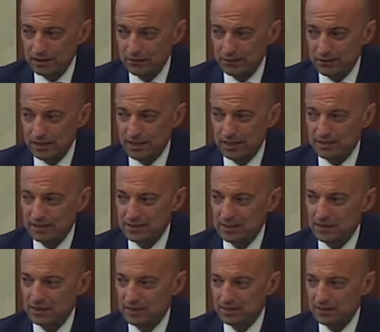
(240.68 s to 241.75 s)

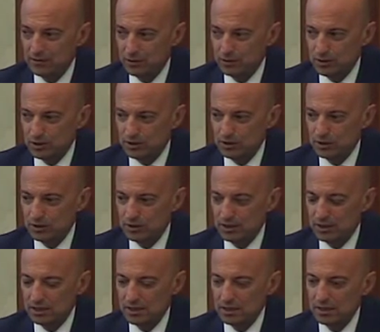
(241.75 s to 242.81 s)
differenza nella
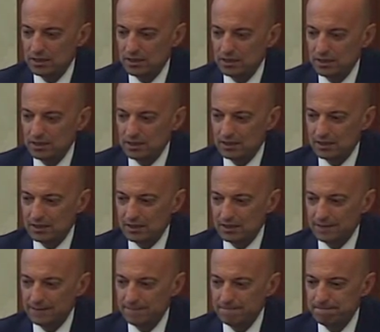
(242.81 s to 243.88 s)
valutazione
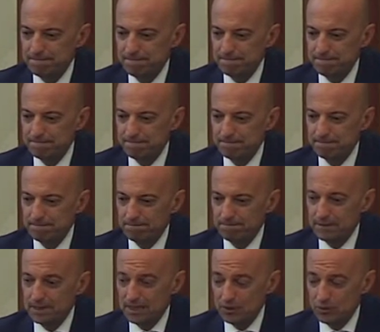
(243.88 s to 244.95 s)
eh,
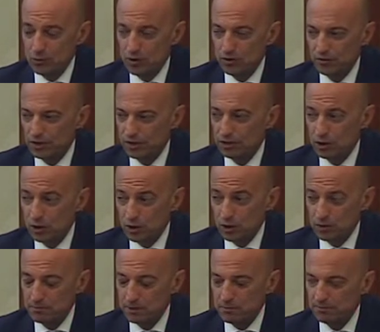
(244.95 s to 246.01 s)
dei nuovi
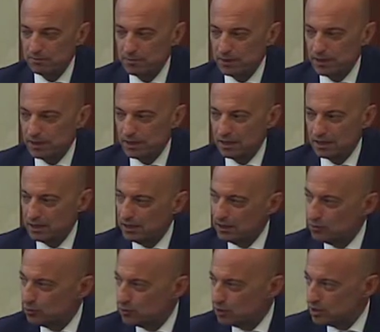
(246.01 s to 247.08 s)
endorsement per eh, le
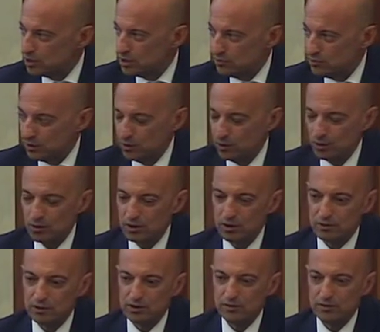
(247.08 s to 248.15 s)
successive call.
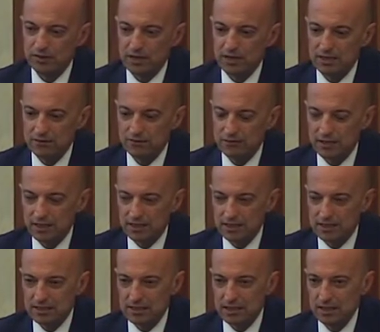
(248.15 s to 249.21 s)
Questo farà la
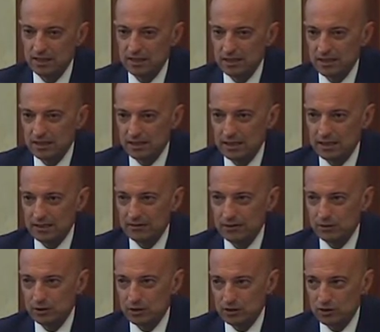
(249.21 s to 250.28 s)
differenza nella
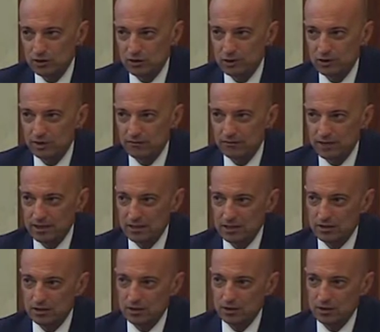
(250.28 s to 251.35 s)
valutazione e
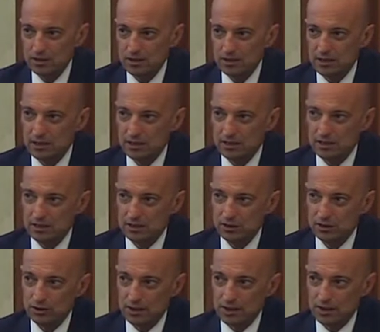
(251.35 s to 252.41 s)
validazione delle reti
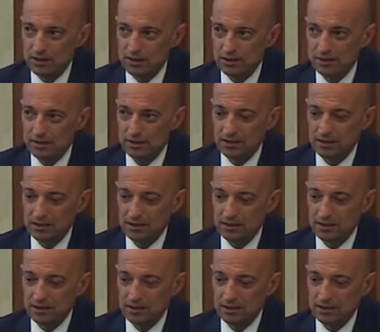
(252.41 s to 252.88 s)
regionali del,